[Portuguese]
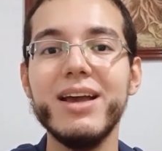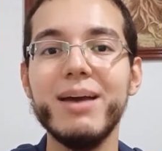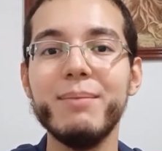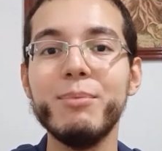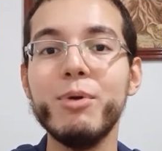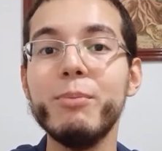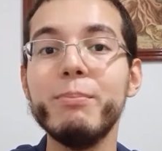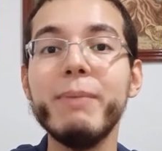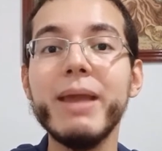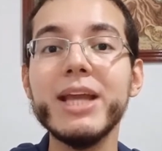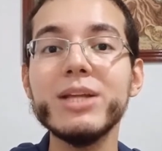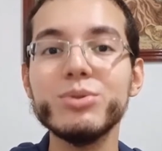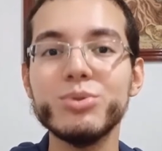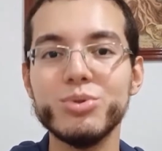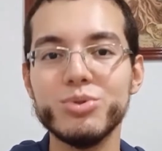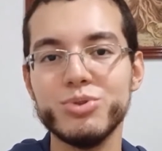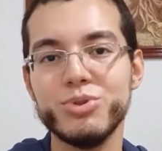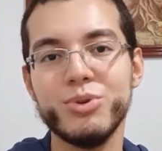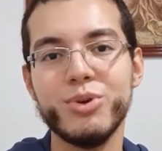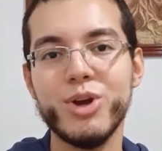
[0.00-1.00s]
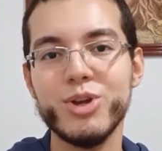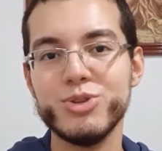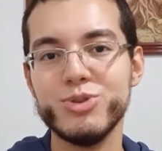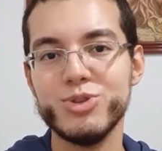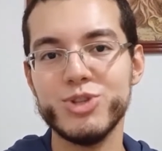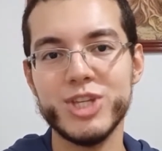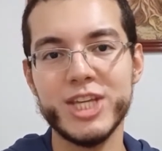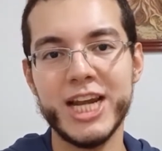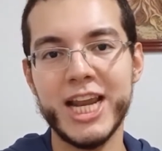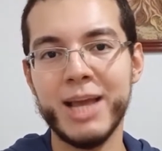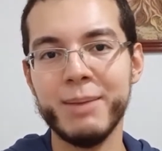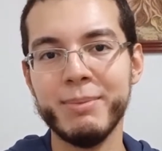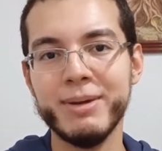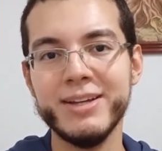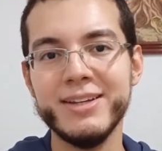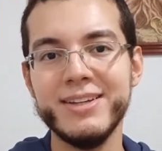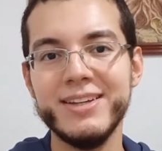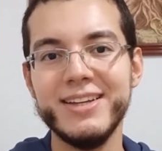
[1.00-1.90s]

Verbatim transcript: momentos do nosso cinema,